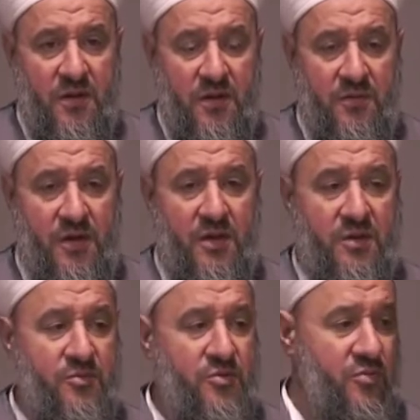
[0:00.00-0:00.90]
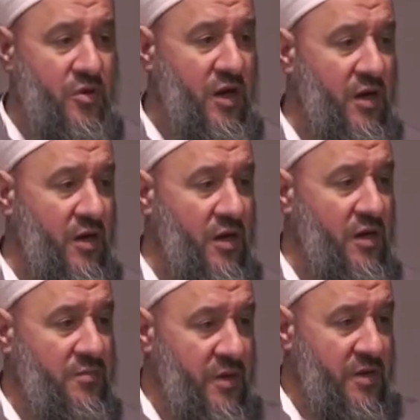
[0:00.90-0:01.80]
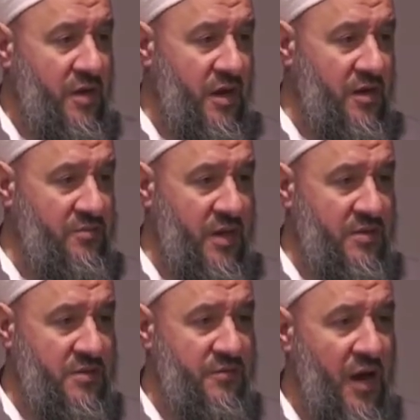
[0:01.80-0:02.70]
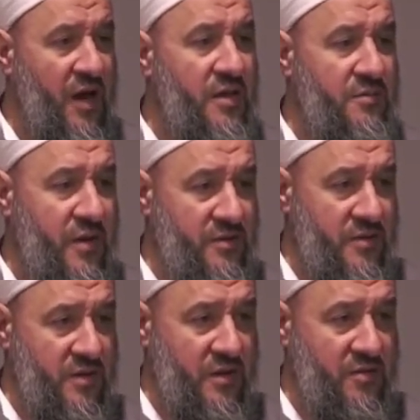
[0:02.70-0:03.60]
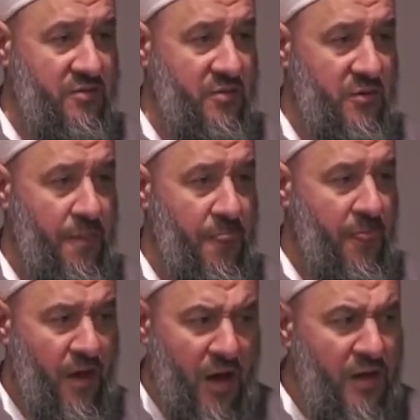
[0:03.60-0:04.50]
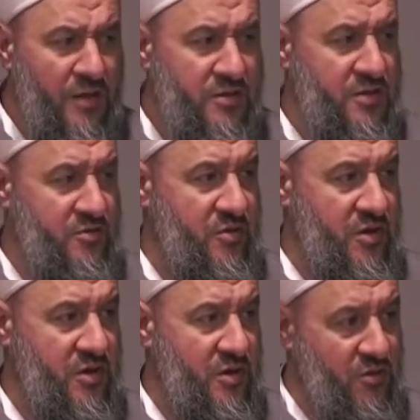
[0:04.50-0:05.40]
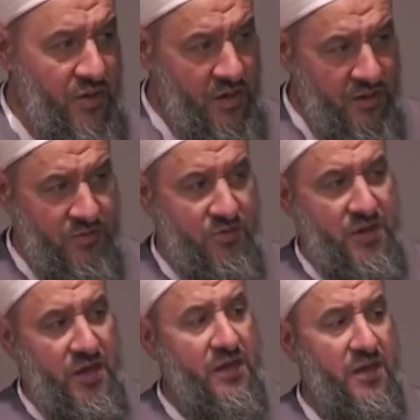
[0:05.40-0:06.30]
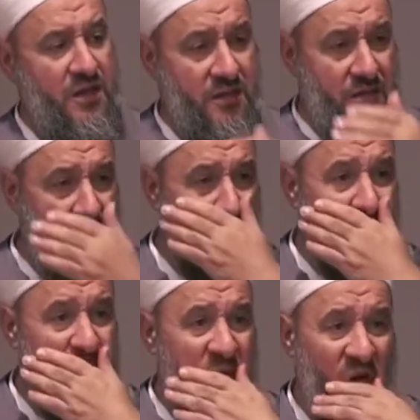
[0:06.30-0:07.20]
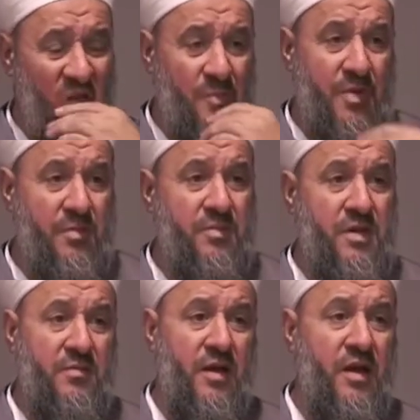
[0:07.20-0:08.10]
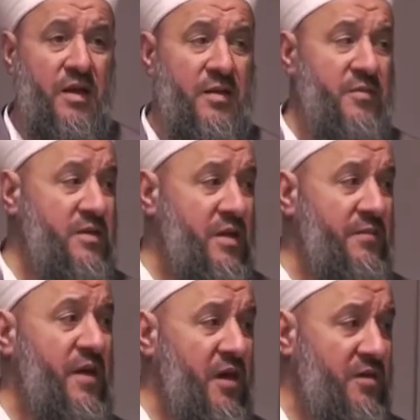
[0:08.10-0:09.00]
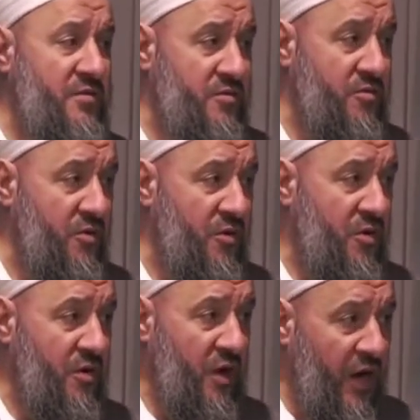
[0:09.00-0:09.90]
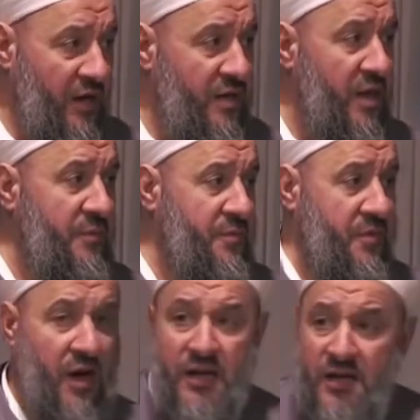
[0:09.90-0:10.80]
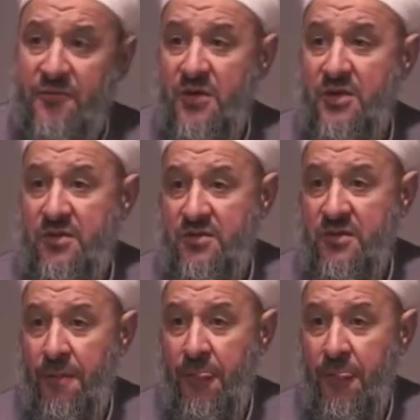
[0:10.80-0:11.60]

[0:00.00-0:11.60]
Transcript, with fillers: ve ene rabbukum ala ben ilahım dersin. Aynı mantıkla gidiyor. Aynısı gidiyor arkada. Olayları şöyle yan yana getirin. Adam ben bilirim Allah ne bilir demeye getiriyor. Aynı yapı, aynı fikir.